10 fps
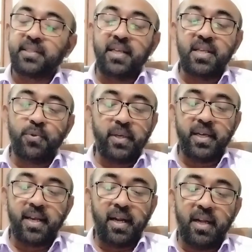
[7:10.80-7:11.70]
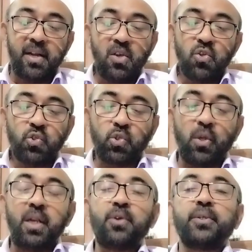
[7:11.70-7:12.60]
செய்தி ஊடகங்கள்
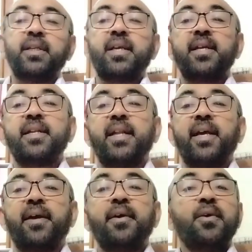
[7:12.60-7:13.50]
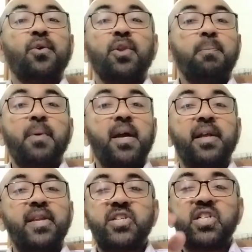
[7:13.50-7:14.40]
சொல்லிக் கொண்டிருக்கின்றன
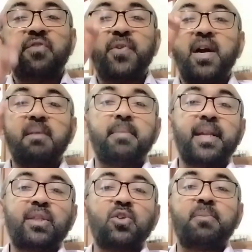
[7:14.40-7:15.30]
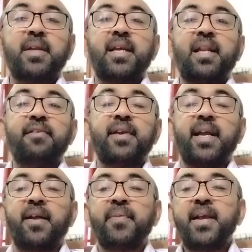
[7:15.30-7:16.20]
குறிப்பாக அந்த ஷிஃபா மருத்துவமனையில்
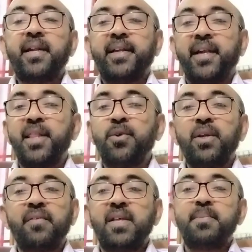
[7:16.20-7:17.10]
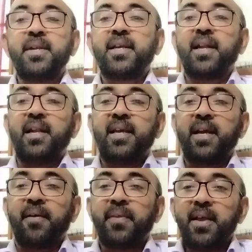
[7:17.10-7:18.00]
இவங்க நடந்து கொண்ட விதம் இருக்கா
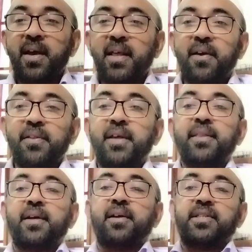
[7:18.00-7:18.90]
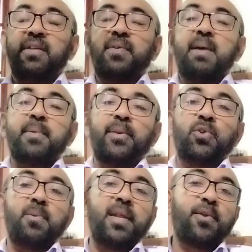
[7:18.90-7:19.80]
இல்லையா அதாவது அந்த ஷிஃபா
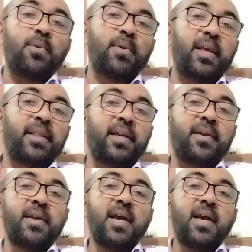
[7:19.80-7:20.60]
மருத்துவமனைக்குள் நுழைந்து